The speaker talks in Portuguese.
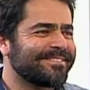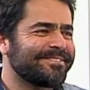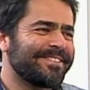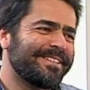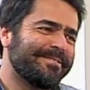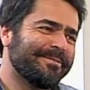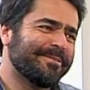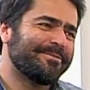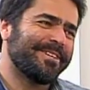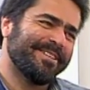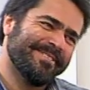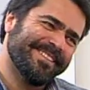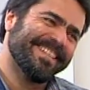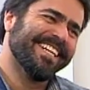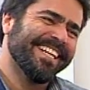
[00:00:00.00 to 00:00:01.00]
Vamos,
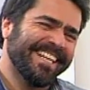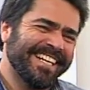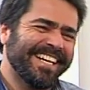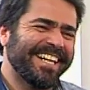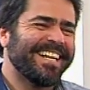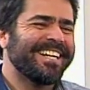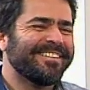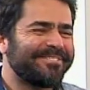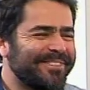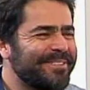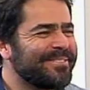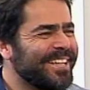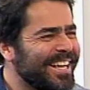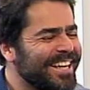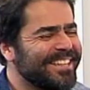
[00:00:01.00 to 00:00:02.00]
vamos,
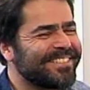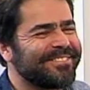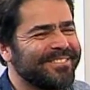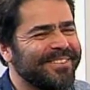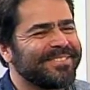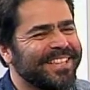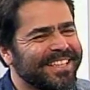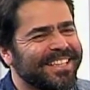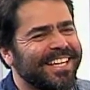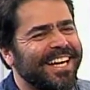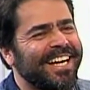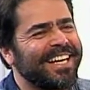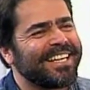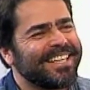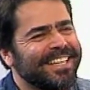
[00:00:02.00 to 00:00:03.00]
vamos nessa, vamos
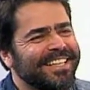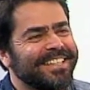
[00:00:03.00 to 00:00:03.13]
tentar.